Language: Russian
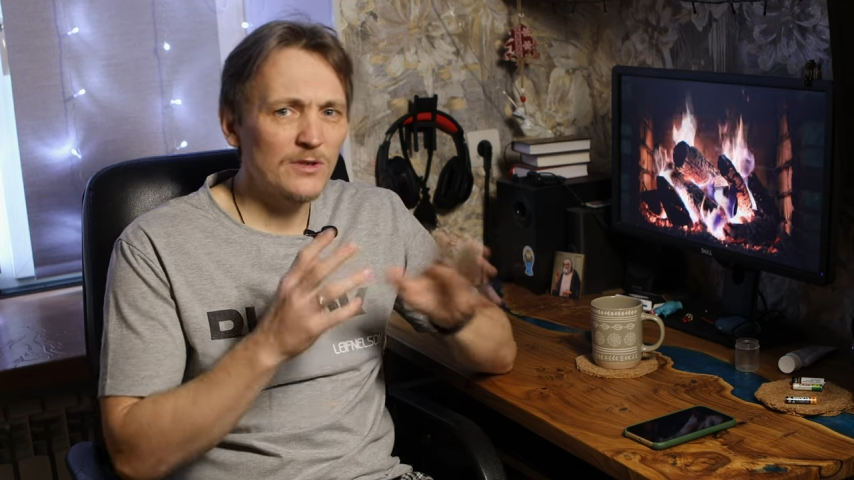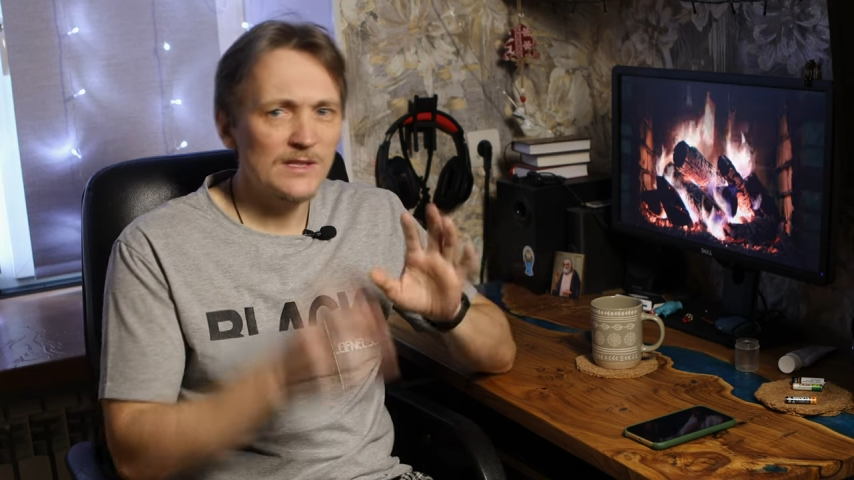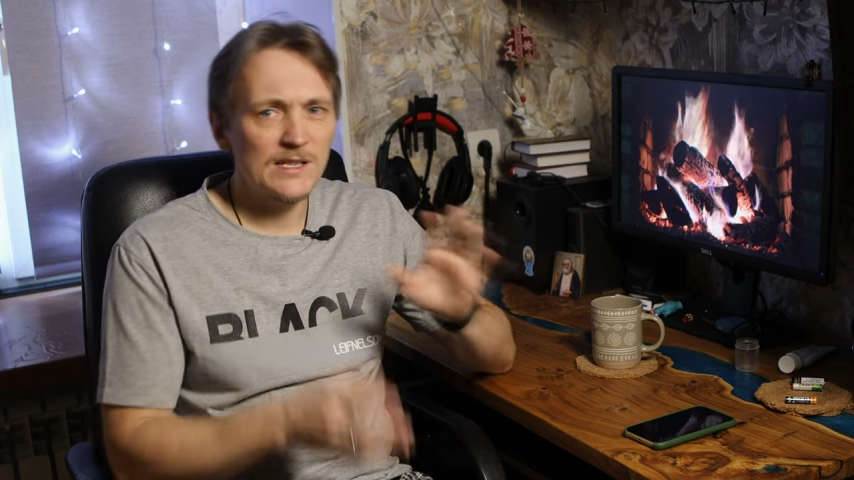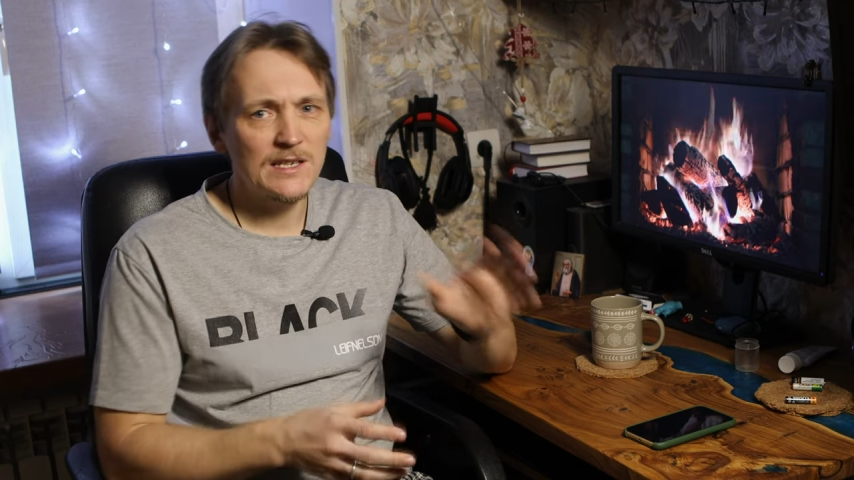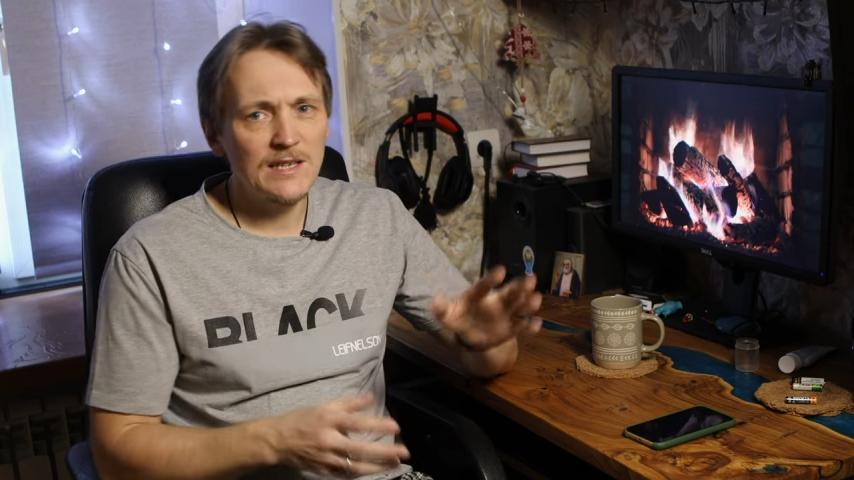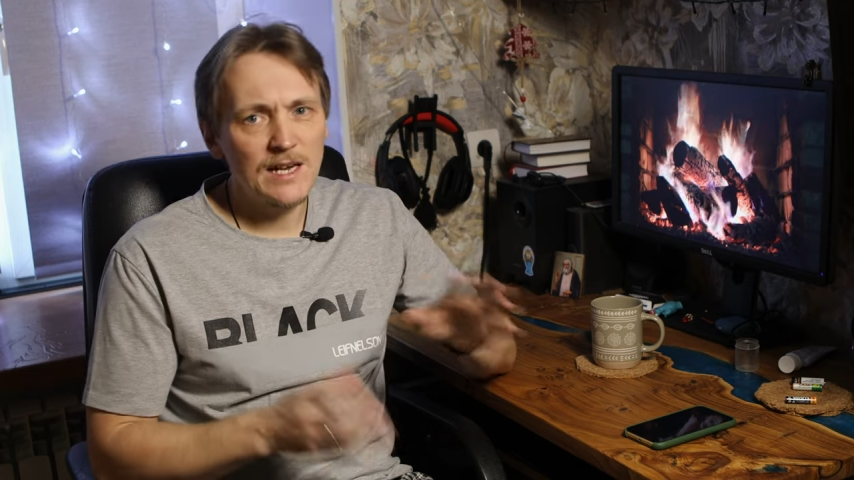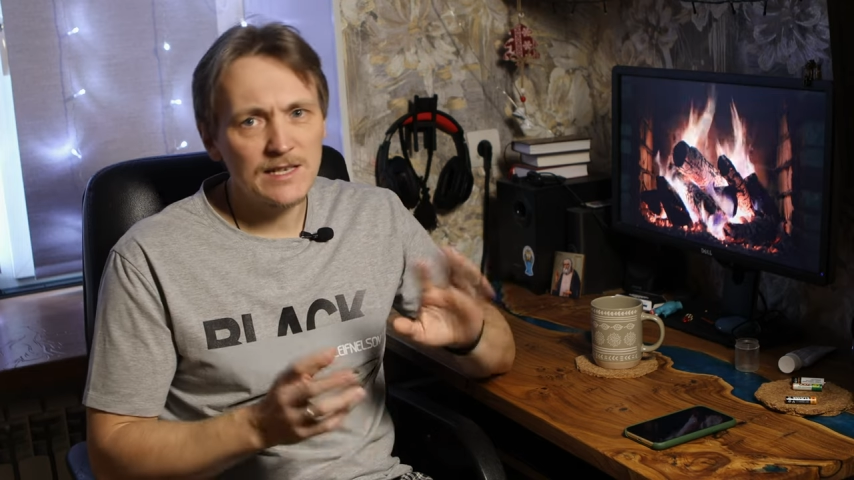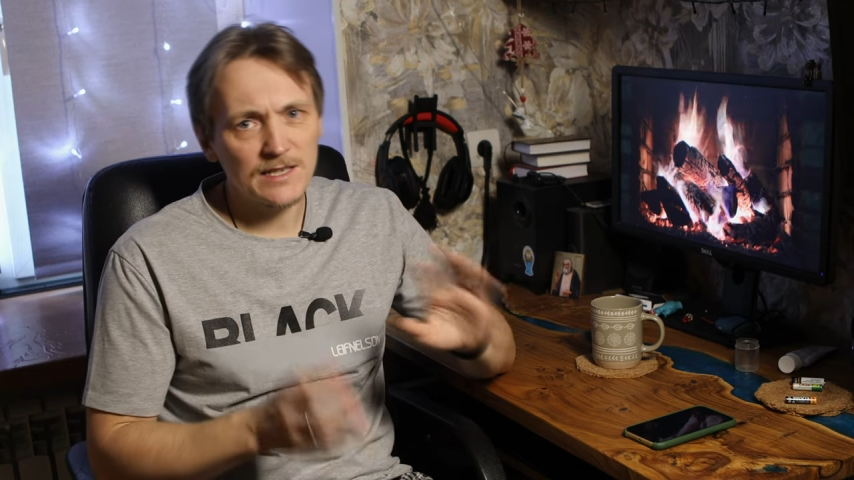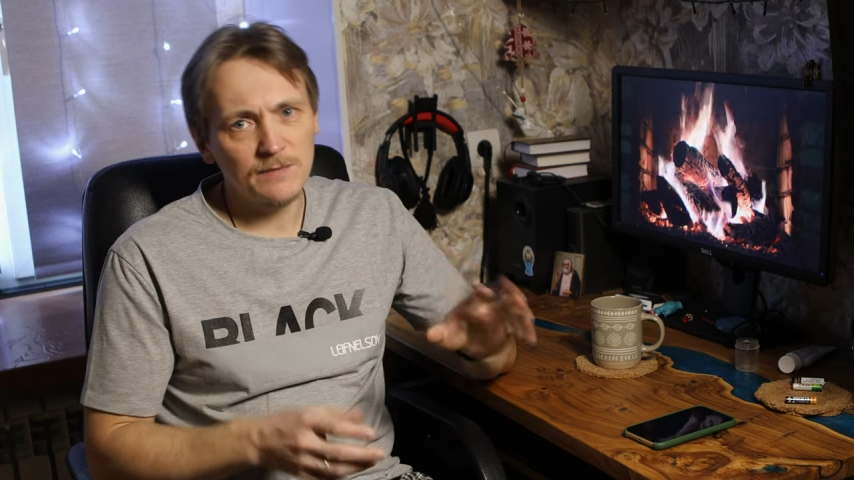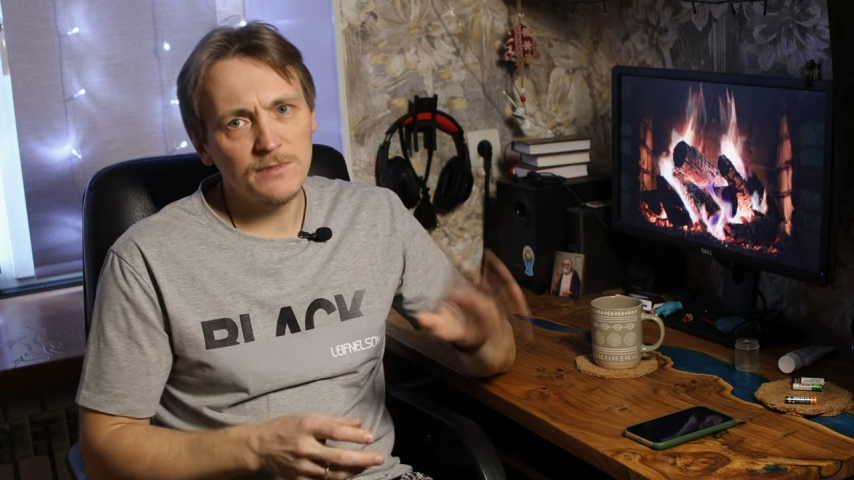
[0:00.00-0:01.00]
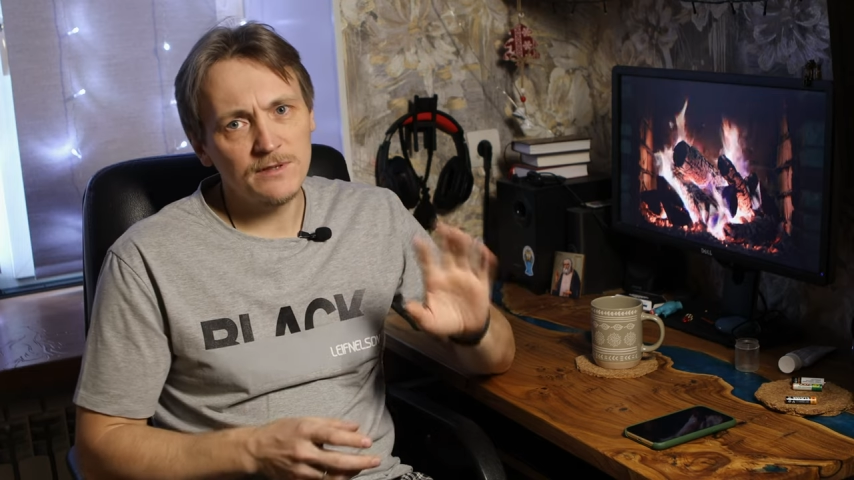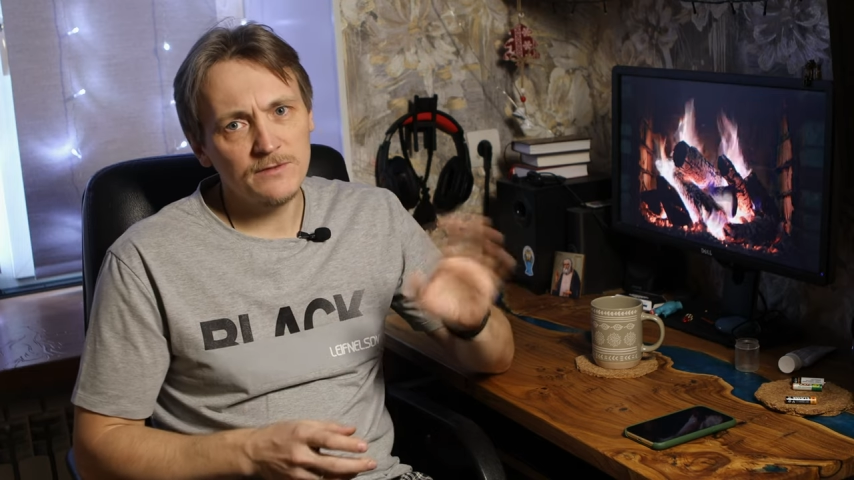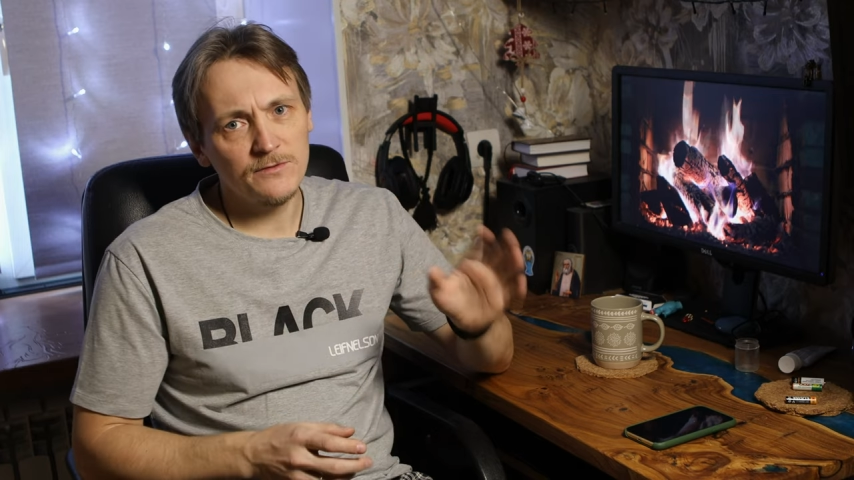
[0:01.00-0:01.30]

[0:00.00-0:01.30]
что-то заедать, как бы,